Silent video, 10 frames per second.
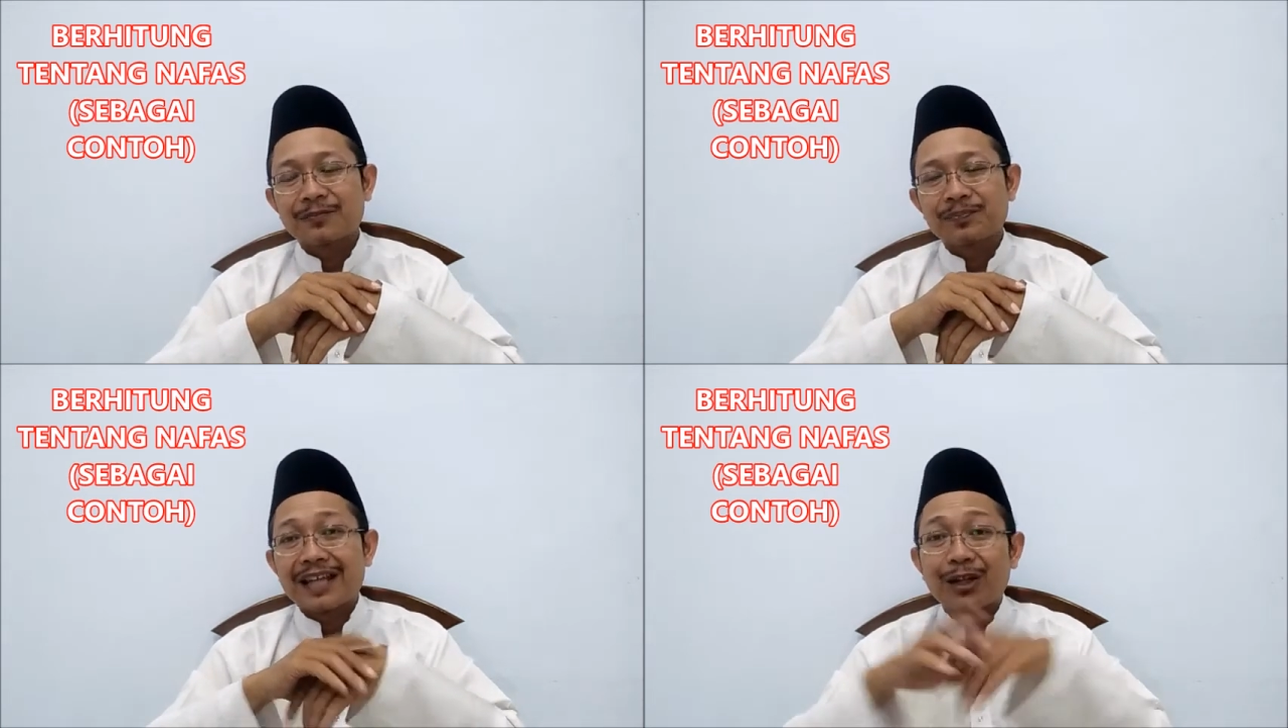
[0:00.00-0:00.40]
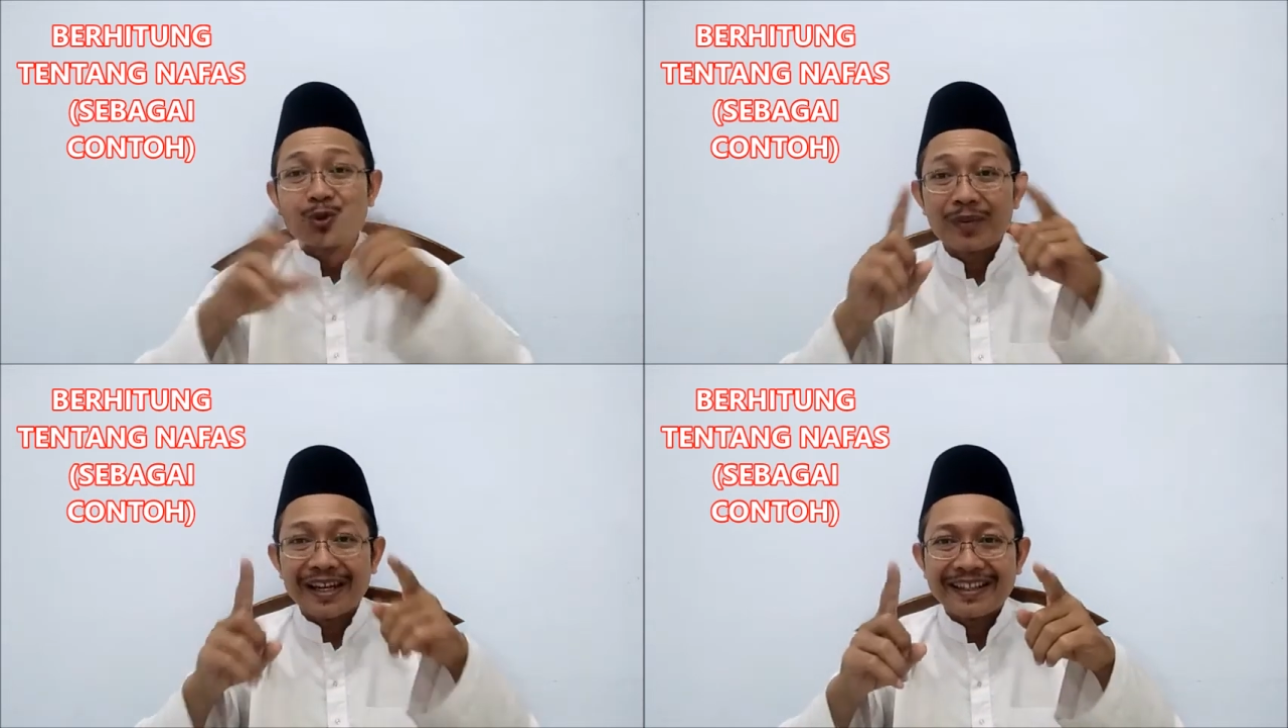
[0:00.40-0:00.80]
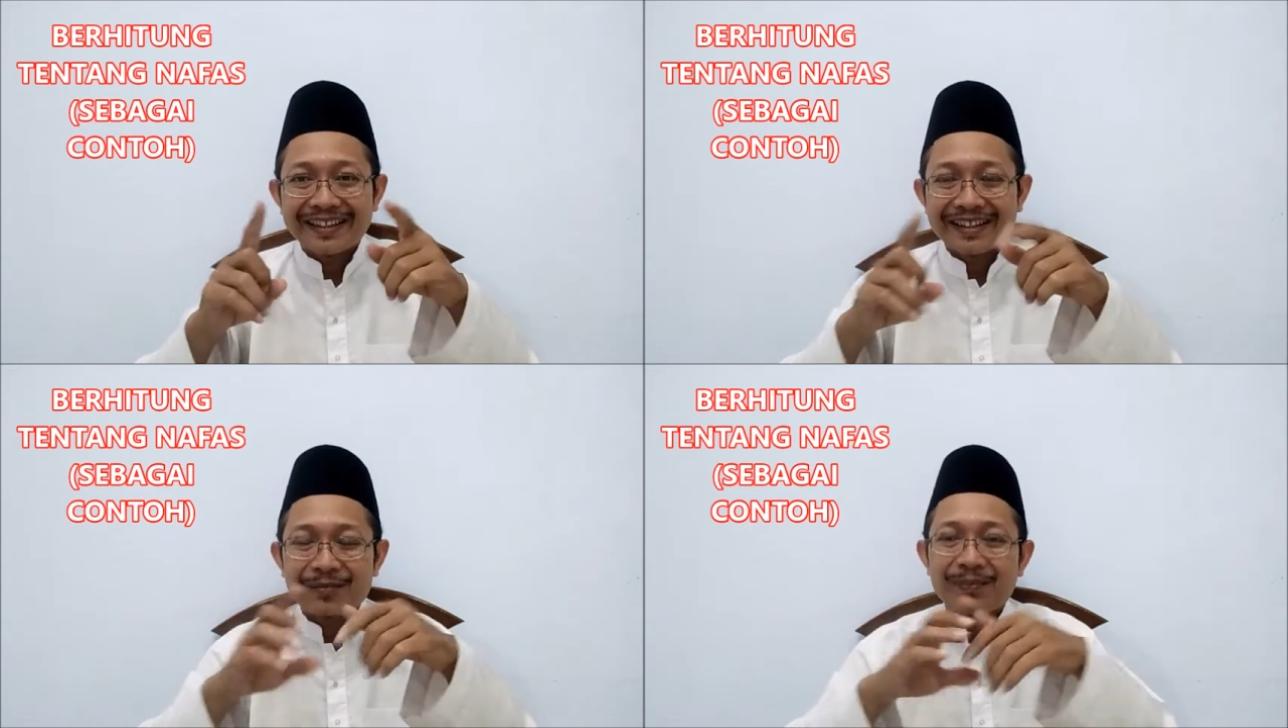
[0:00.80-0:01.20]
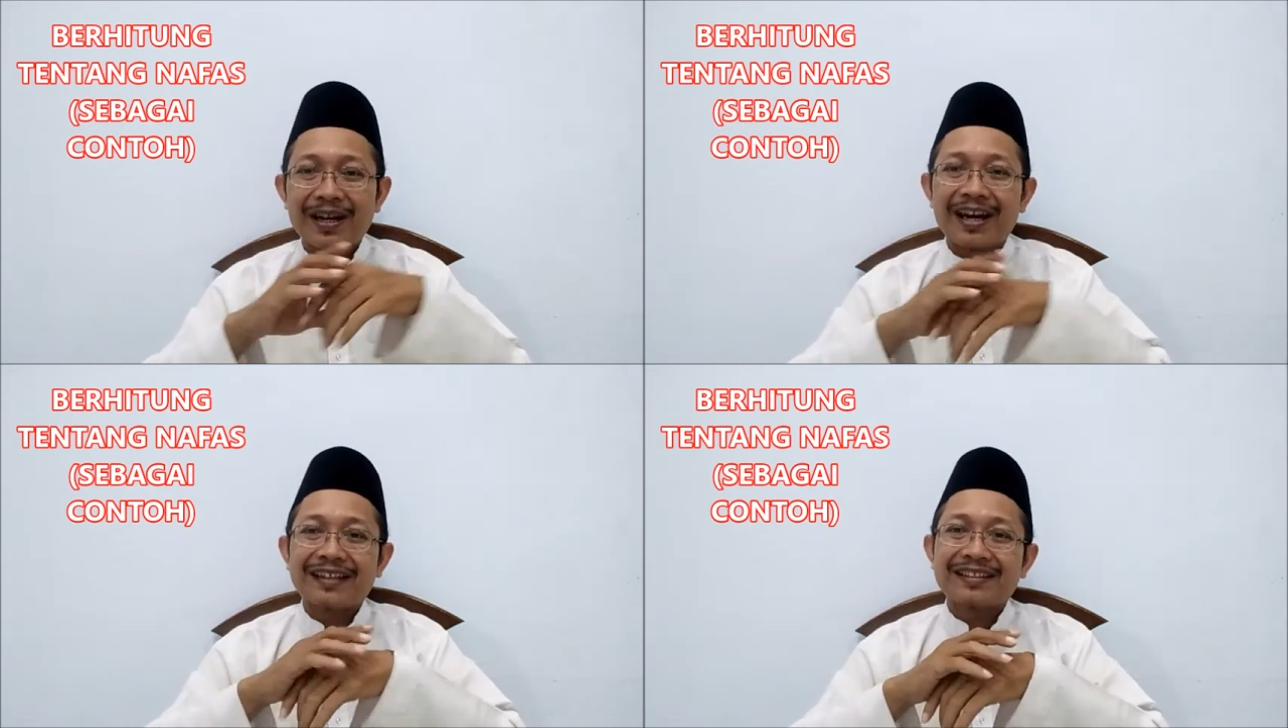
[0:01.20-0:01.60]
satu menit
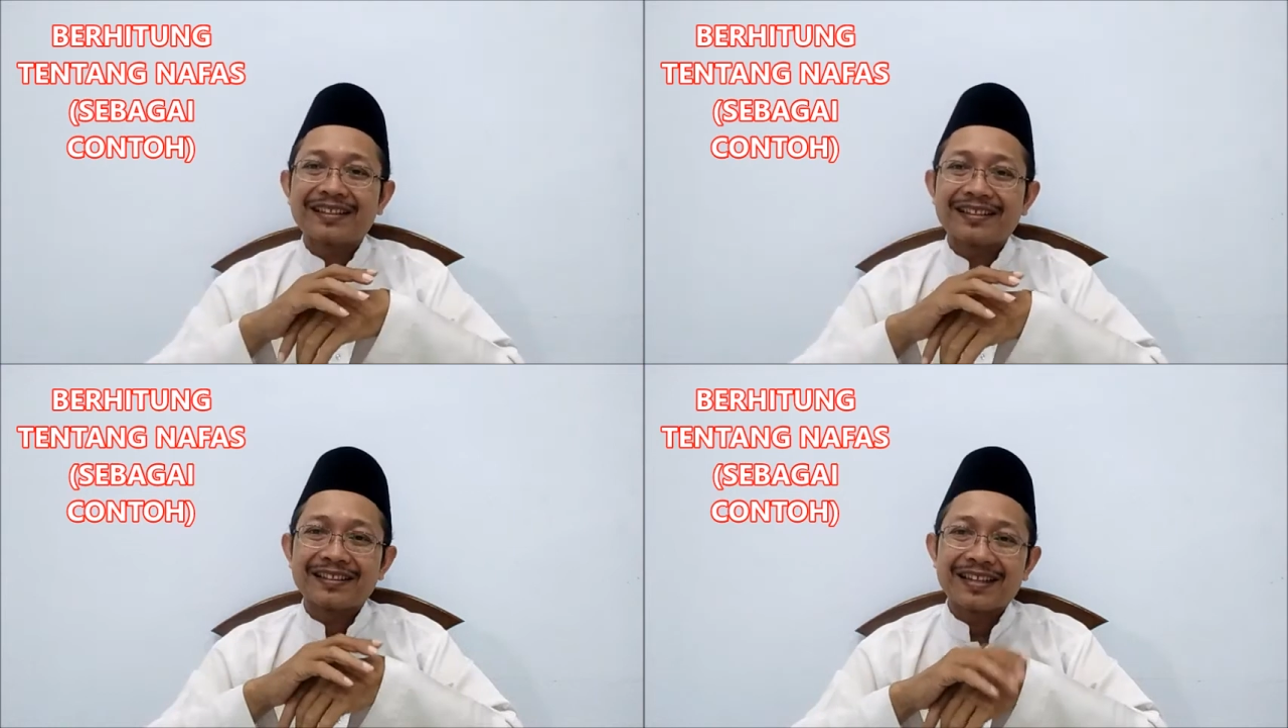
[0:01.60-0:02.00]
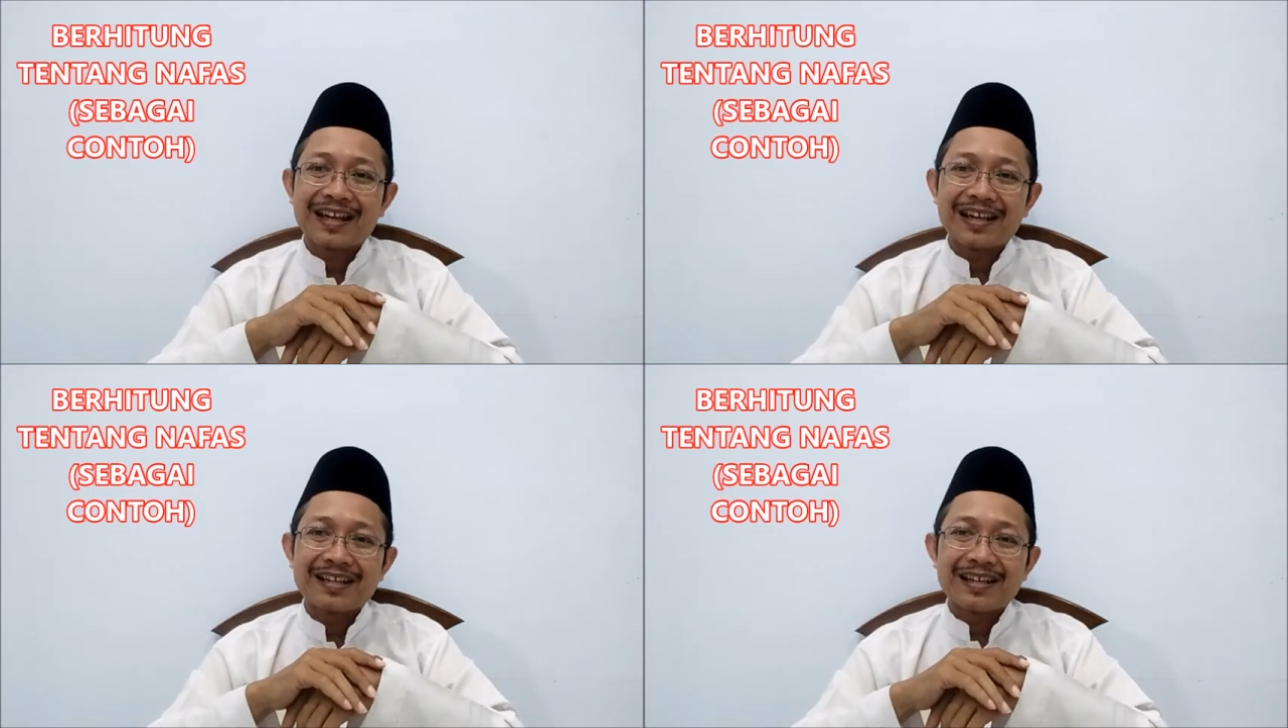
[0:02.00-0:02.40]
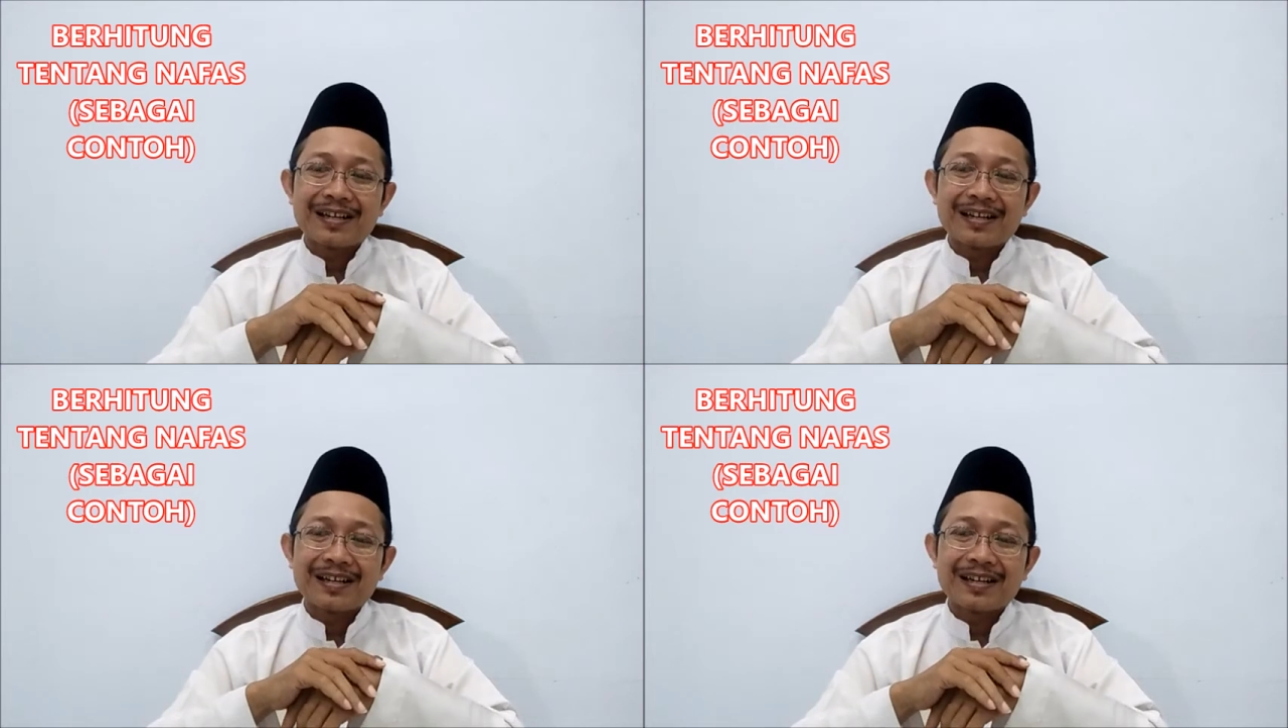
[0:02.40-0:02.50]
berarti kita